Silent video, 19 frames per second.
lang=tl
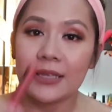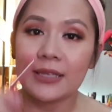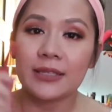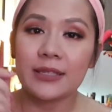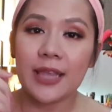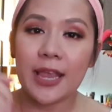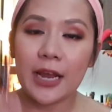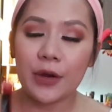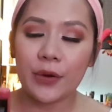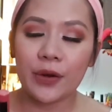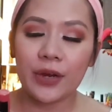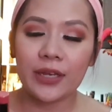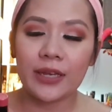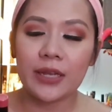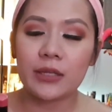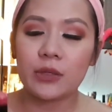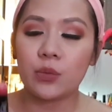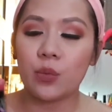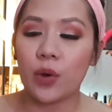Sacred
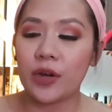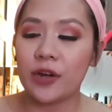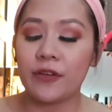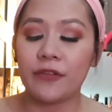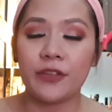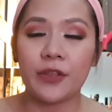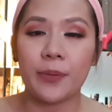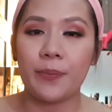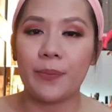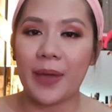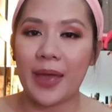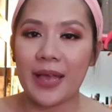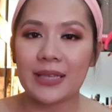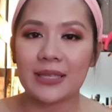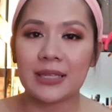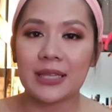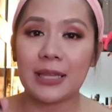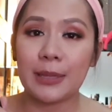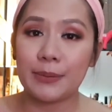is one of the
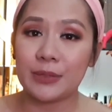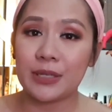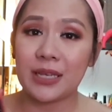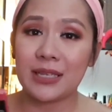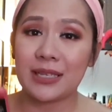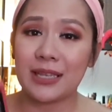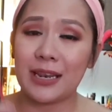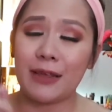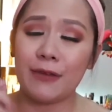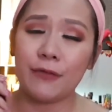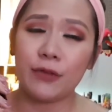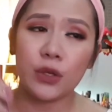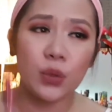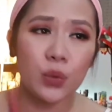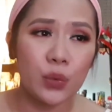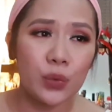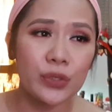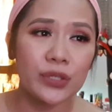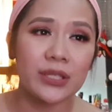best lipsticks that I've
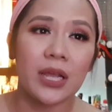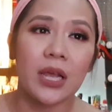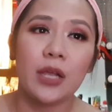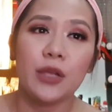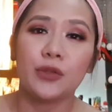used.